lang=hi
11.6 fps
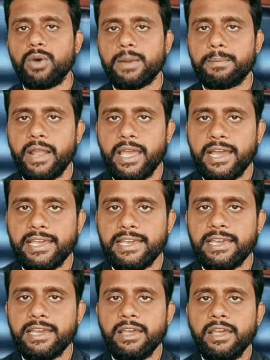उम्मीदवार बनाया
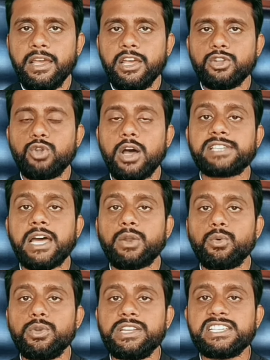है
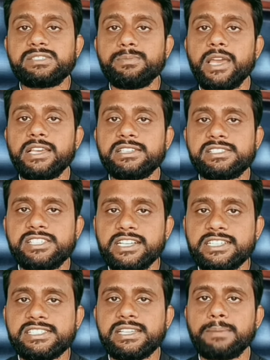2019 में इस
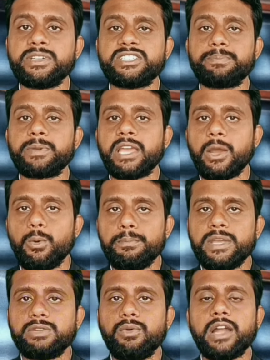सीट से बीजेपी के
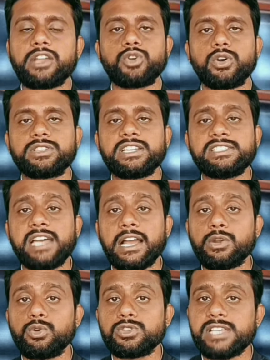उम्मीदवार चौधरी
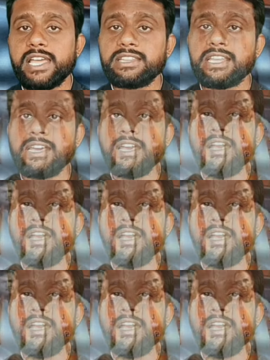जाकिर हुसैन